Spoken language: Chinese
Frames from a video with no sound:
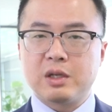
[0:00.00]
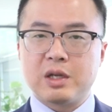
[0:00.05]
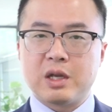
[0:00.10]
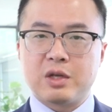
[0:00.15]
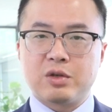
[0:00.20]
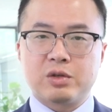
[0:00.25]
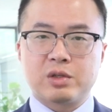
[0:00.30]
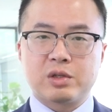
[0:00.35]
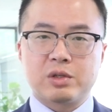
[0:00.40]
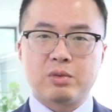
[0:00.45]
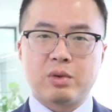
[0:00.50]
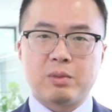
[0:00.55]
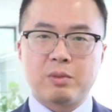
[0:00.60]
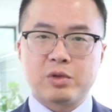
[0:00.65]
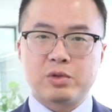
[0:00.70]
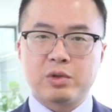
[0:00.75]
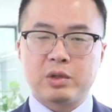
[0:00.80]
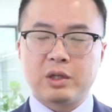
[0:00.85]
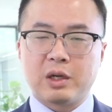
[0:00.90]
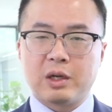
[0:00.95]
也就是我
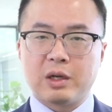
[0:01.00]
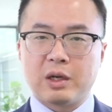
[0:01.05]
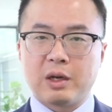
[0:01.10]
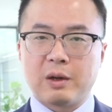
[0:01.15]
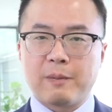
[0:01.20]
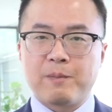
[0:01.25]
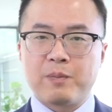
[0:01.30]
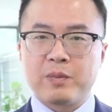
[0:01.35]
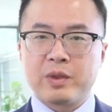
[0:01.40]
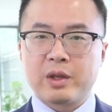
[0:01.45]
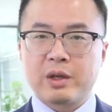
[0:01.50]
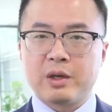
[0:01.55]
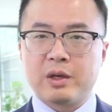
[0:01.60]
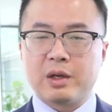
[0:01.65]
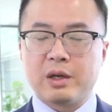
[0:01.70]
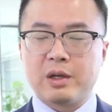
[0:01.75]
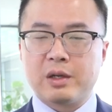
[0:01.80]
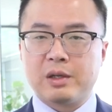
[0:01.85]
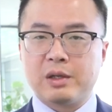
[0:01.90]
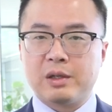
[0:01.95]
们说的啊
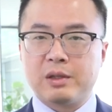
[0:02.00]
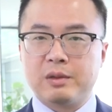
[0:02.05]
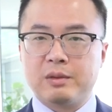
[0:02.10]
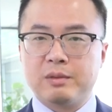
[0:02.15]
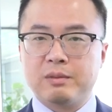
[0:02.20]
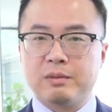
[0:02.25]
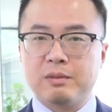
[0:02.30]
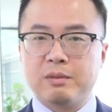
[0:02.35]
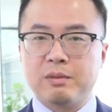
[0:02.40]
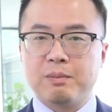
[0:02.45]
呃。